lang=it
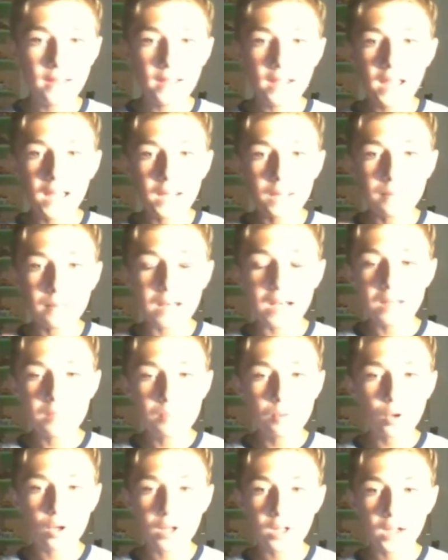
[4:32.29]
e rimane lì
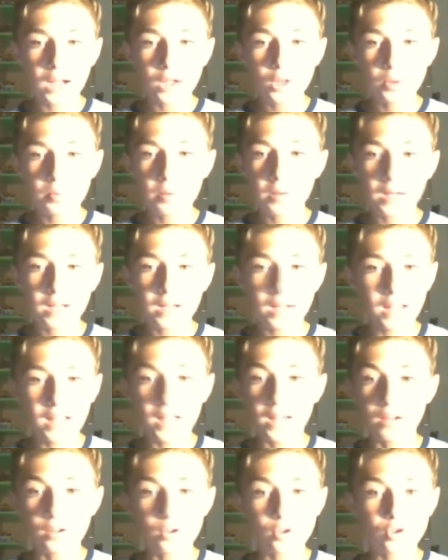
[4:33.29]
bloccato
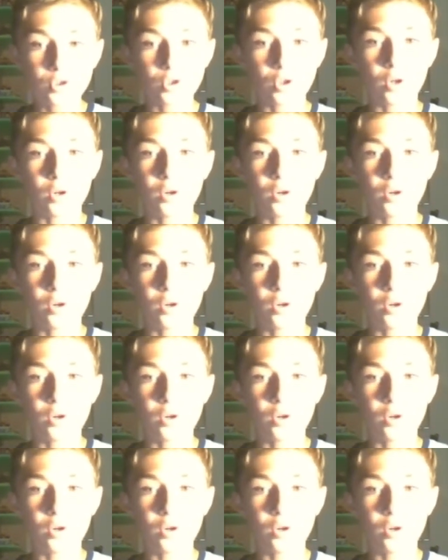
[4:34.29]
perché non lo so,